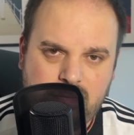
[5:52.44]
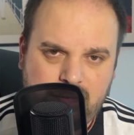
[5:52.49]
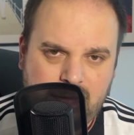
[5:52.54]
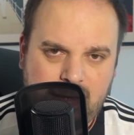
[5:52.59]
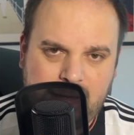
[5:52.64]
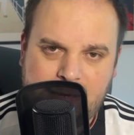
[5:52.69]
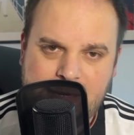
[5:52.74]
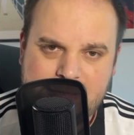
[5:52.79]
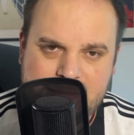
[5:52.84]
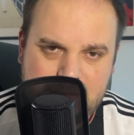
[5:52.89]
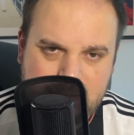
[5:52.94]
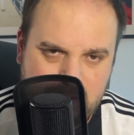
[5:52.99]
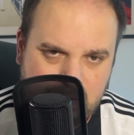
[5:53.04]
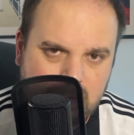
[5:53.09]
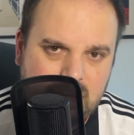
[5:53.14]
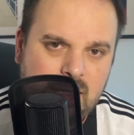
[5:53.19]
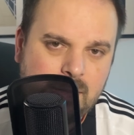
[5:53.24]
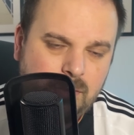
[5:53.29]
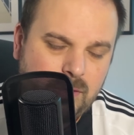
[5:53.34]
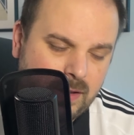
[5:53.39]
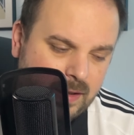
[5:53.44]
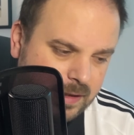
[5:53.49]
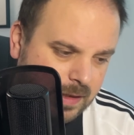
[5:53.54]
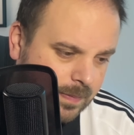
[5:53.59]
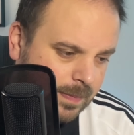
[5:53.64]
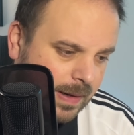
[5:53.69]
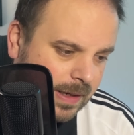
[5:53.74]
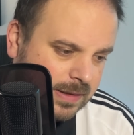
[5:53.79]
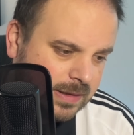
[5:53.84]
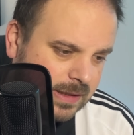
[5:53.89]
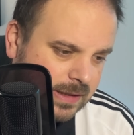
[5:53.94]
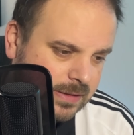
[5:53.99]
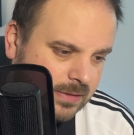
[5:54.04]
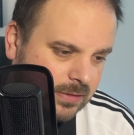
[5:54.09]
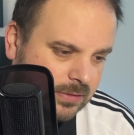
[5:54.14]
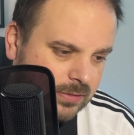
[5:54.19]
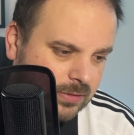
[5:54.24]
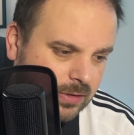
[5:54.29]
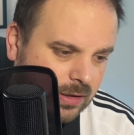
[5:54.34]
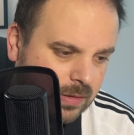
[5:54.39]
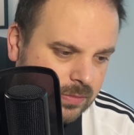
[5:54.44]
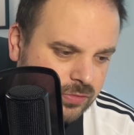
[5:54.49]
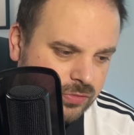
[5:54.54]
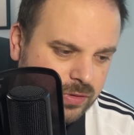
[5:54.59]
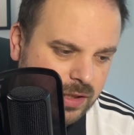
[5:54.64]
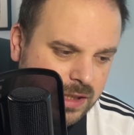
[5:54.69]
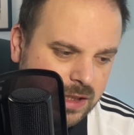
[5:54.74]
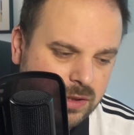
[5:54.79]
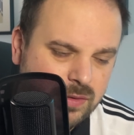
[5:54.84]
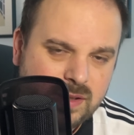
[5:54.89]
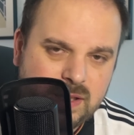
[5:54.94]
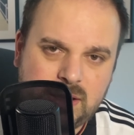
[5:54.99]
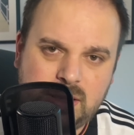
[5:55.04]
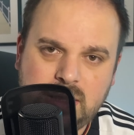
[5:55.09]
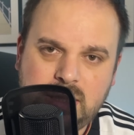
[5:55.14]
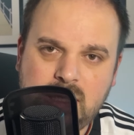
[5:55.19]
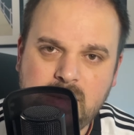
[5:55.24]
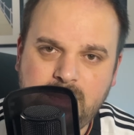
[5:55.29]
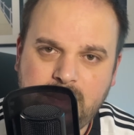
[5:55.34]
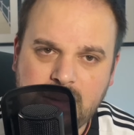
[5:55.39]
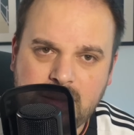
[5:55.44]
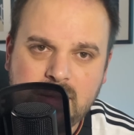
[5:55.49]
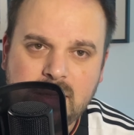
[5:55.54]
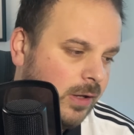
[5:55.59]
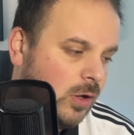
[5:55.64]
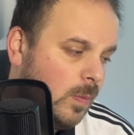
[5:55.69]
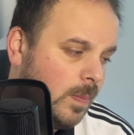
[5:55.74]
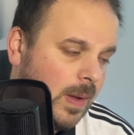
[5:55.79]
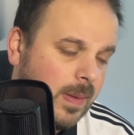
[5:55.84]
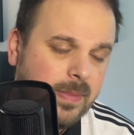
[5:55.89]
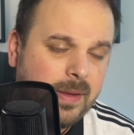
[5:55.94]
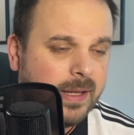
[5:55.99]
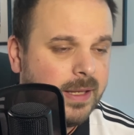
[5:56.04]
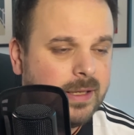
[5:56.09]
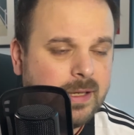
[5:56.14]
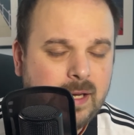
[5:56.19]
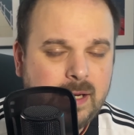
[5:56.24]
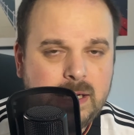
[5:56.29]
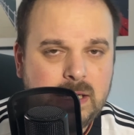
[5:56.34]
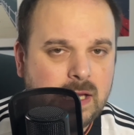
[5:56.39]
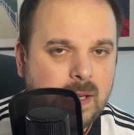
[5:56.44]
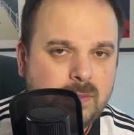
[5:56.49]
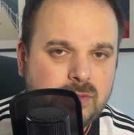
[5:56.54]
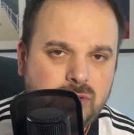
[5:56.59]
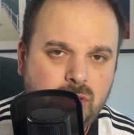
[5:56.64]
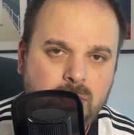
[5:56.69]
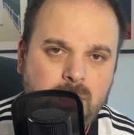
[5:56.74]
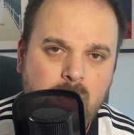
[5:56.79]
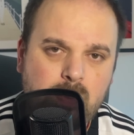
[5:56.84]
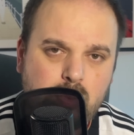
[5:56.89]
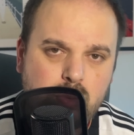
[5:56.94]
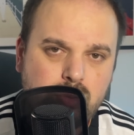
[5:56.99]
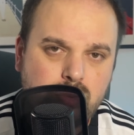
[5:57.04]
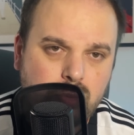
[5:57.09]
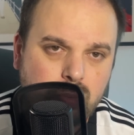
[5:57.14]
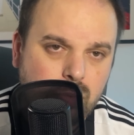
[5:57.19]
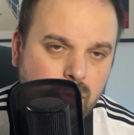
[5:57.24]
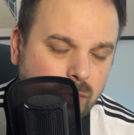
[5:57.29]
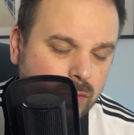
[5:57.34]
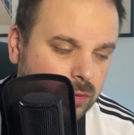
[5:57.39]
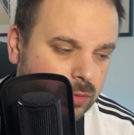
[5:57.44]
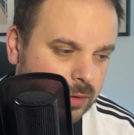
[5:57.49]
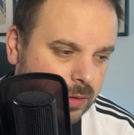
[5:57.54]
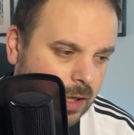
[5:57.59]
Vargas était clairement un des partisans, de, comme je vous l'ai dit, de cette équipe. Hein. Les Copa América, il est absolument monstrueux.